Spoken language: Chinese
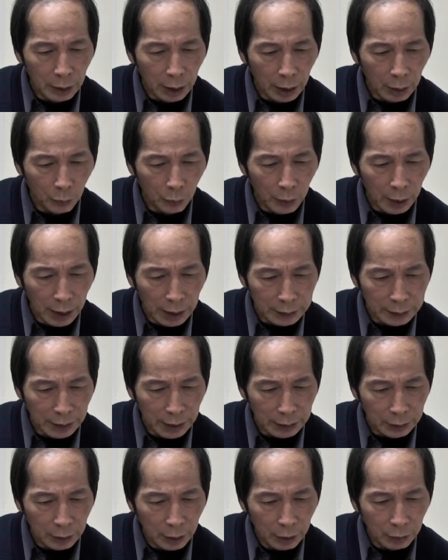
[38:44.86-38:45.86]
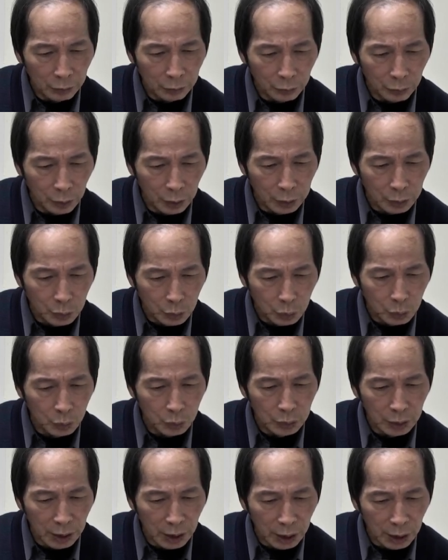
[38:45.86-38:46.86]
问阿难：佛出
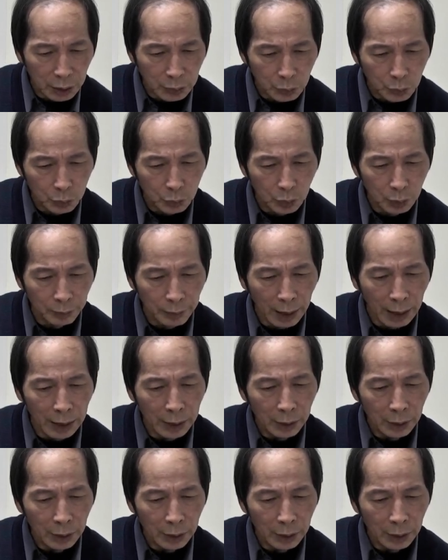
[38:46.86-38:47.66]
何处说法？